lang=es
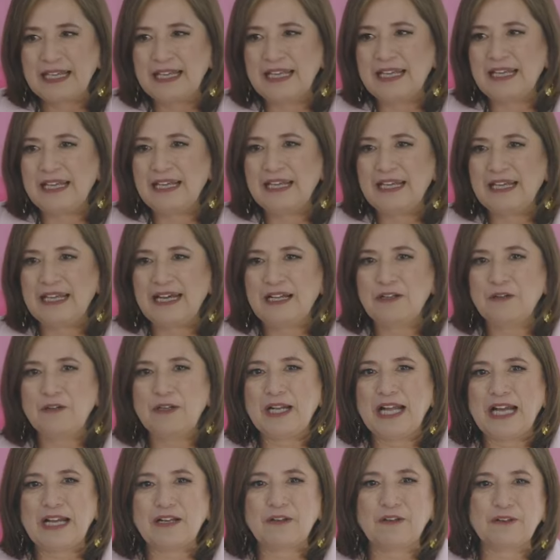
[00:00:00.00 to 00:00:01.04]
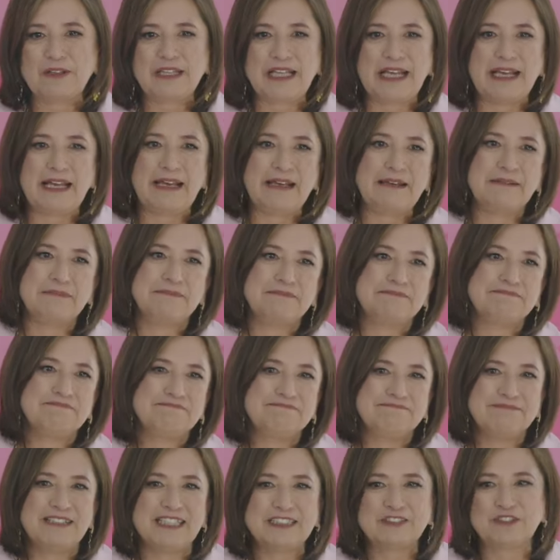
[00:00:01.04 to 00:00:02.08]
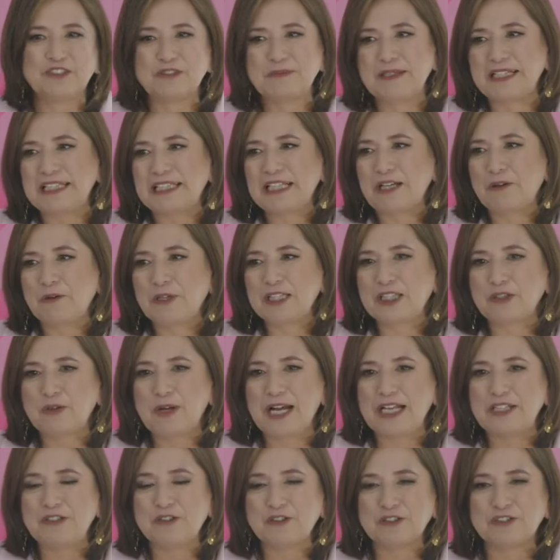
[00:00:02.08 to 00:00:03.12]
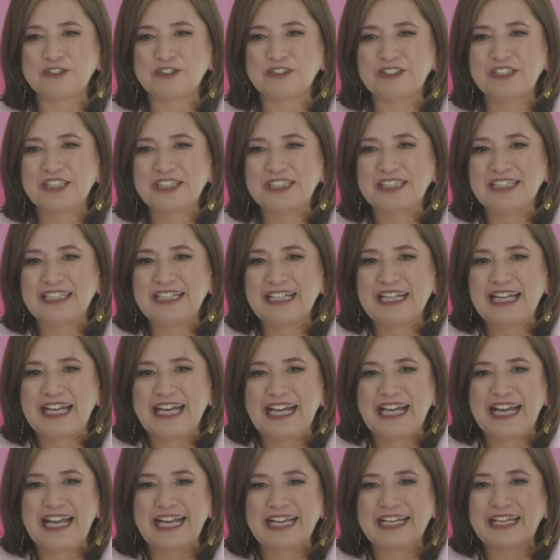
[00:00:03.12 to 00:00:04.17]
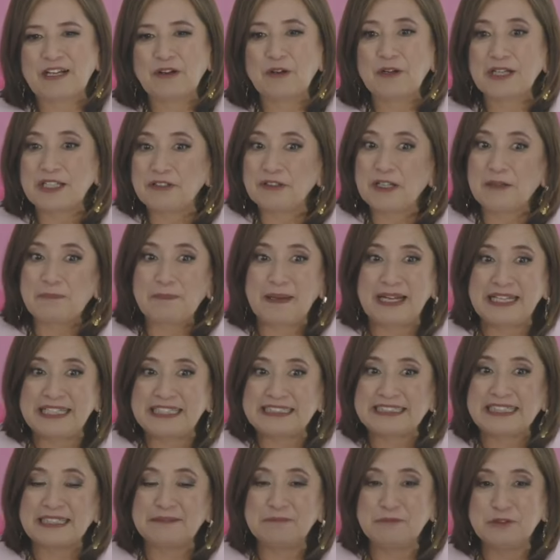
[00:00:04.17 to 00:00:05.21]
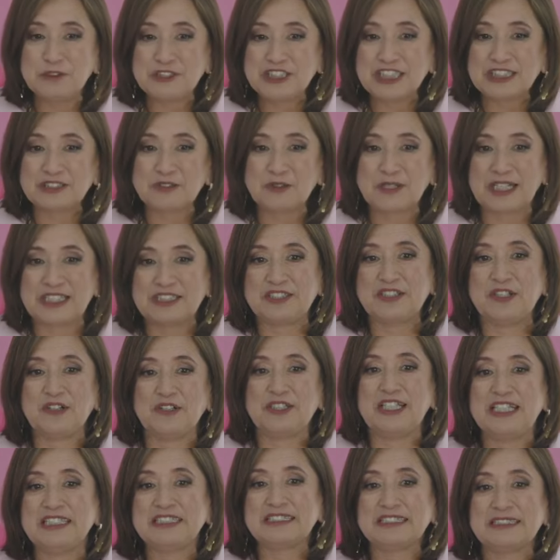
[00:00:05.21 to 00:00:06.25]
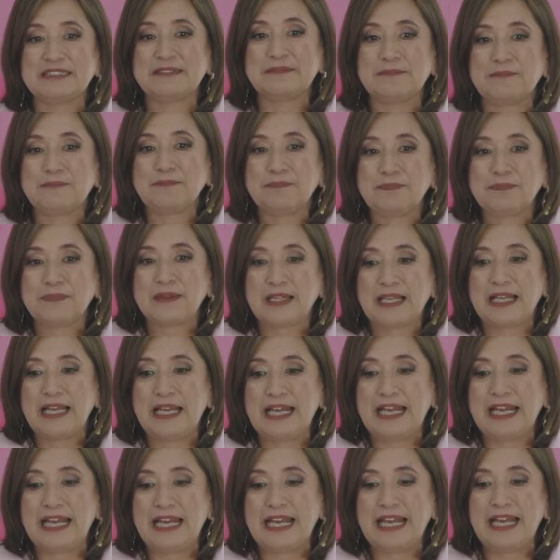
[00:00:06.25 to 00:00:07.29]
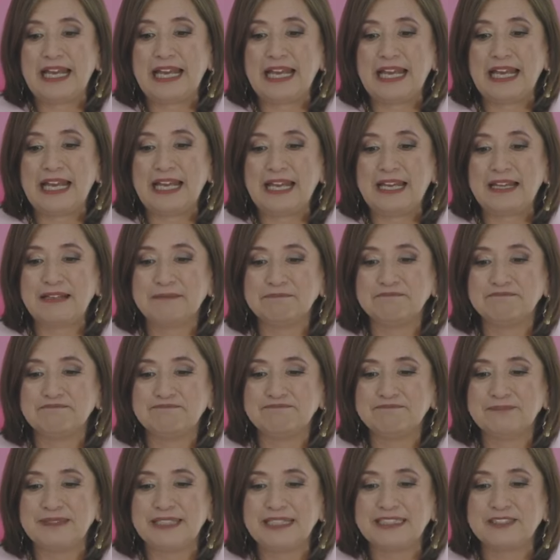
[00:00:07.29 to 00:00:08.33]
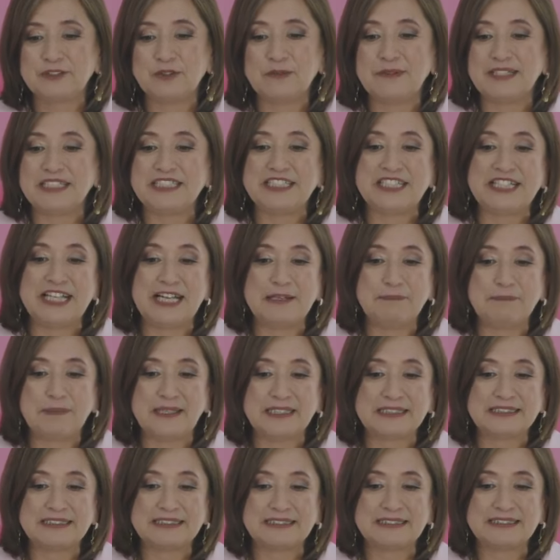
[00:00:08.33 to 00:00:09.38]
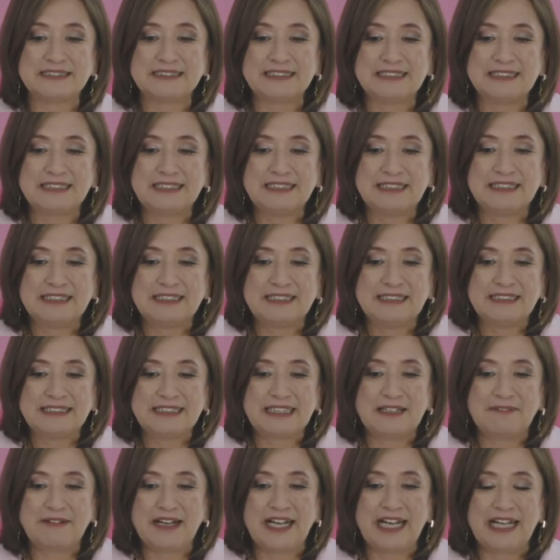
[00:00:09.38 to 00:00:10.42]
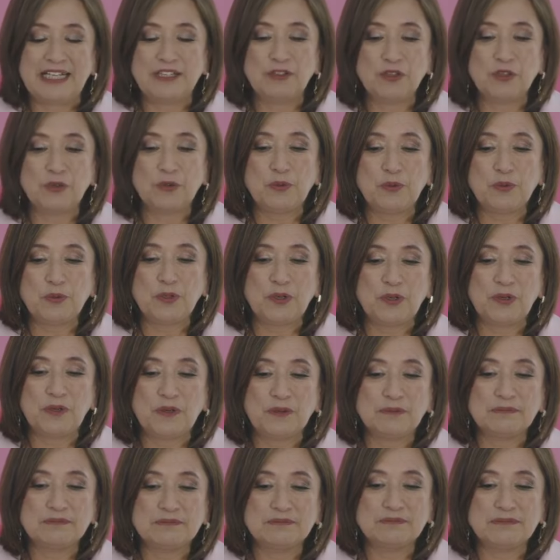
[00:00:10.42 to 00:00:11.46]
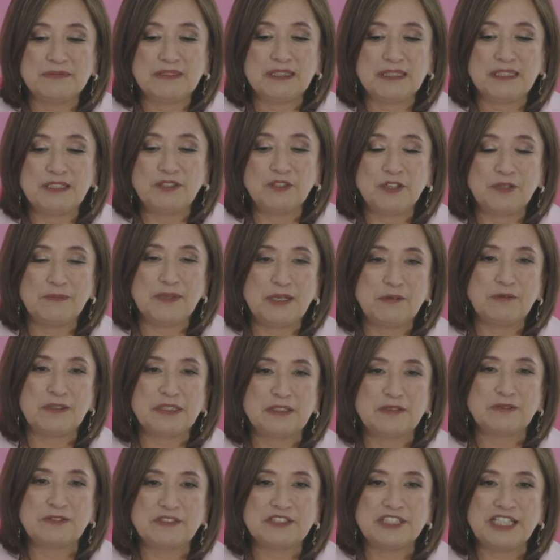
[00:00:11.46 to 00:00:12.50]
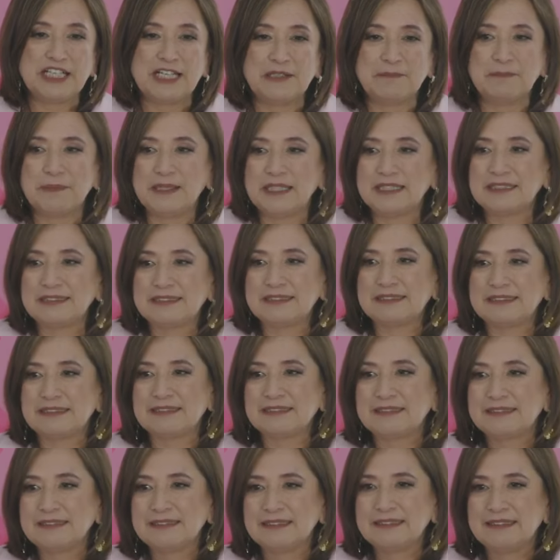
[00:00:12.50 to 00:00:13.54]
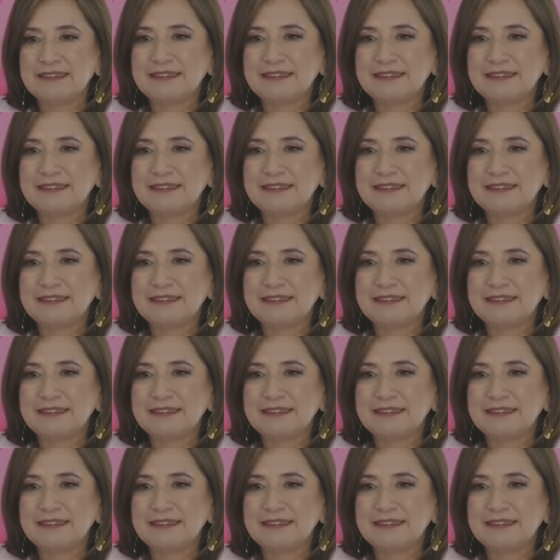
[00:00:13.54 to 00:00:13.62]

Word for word: eh, a lo largo de estos 24 años he recorrido el país en muchas ocasiones. Eh, estuve en Chiapas trabajando duro y hoy me encuentro en Chiapas